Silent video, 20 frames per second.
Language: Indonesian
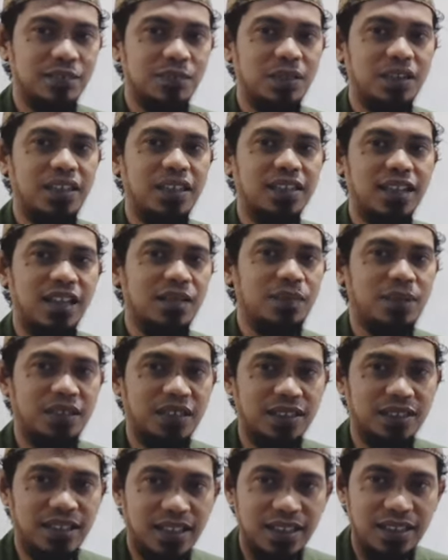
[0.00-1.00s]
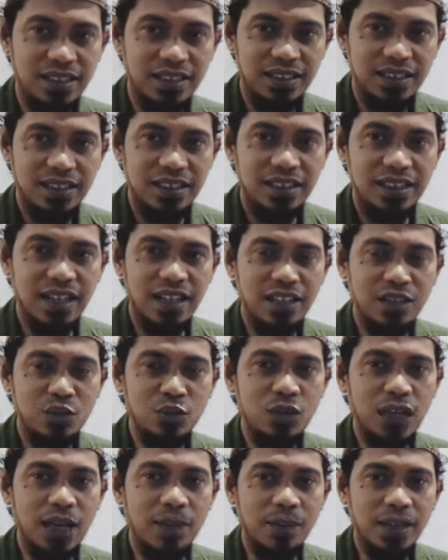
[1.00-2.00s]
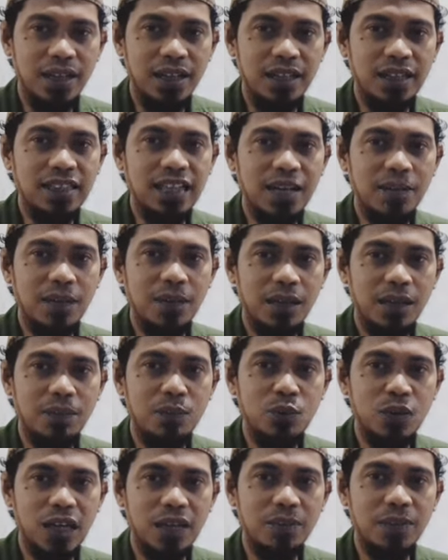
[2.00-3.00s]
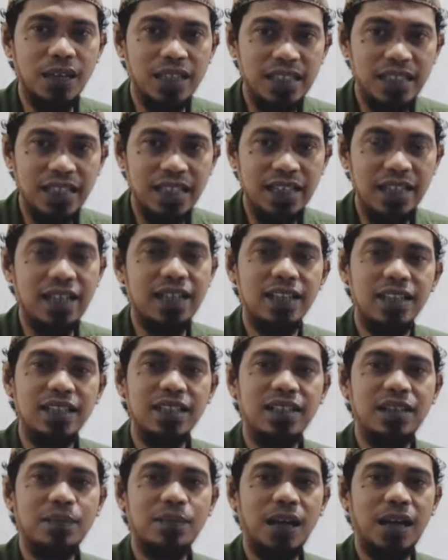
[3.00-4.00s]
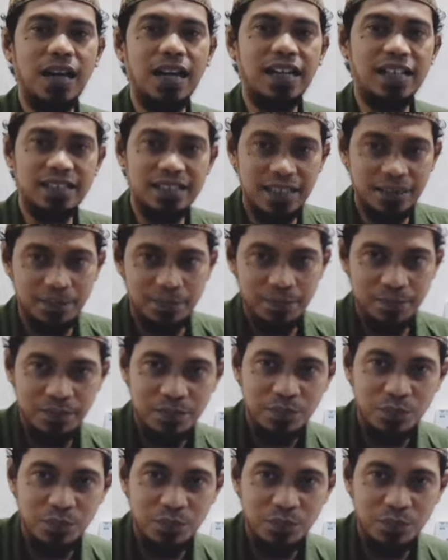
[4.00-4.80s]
pernyataan-pernyataan dari ulama yang memang bukan bagian dari pakar nasab